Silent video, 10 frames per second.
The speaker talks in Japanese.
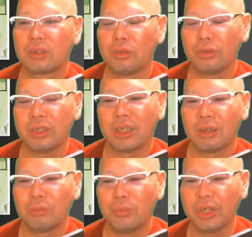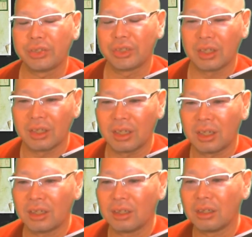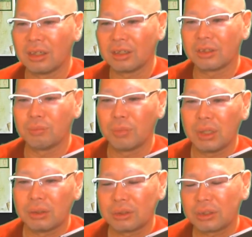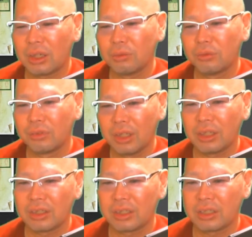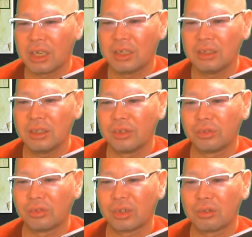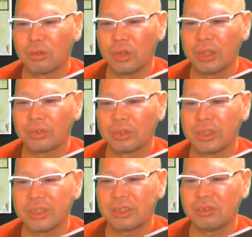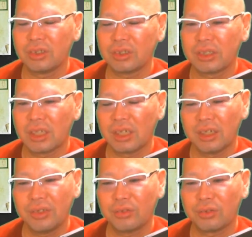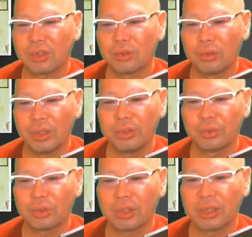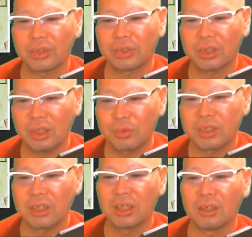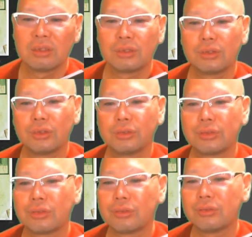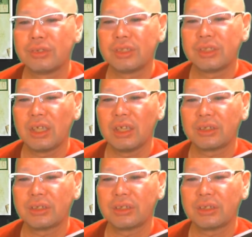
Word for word: 距離なんぼやったかなまあ多分ね3円とか5円と1キロあたり3円とか5円とかやったかもしれないそれと食事手当が